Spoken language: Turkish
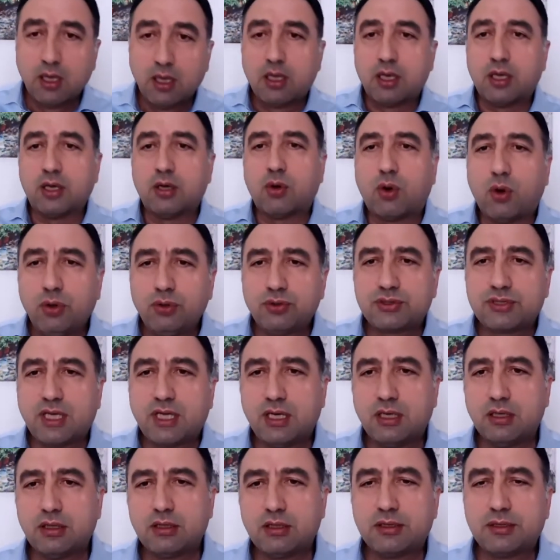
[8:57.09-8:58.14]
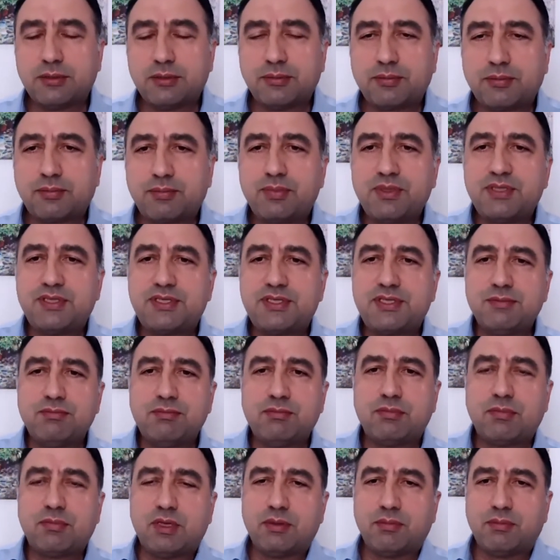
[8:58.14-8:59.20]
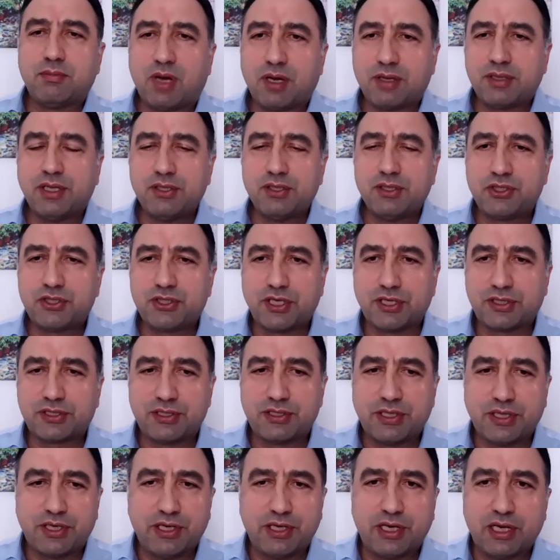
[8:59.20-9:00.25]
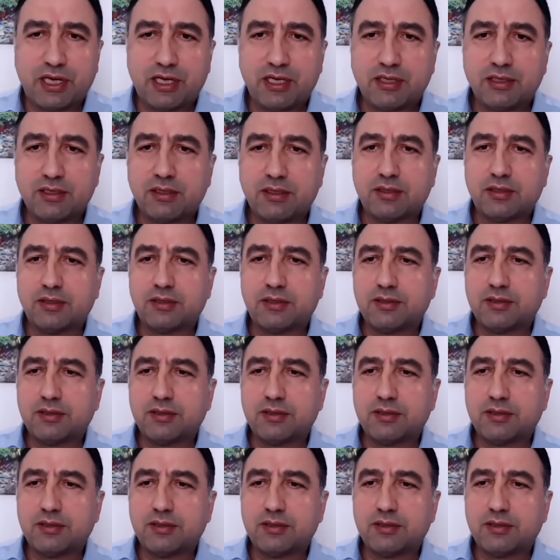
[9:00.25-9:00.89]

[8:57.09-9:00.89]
E, oysa e, bizim maden şirketleriyle, e,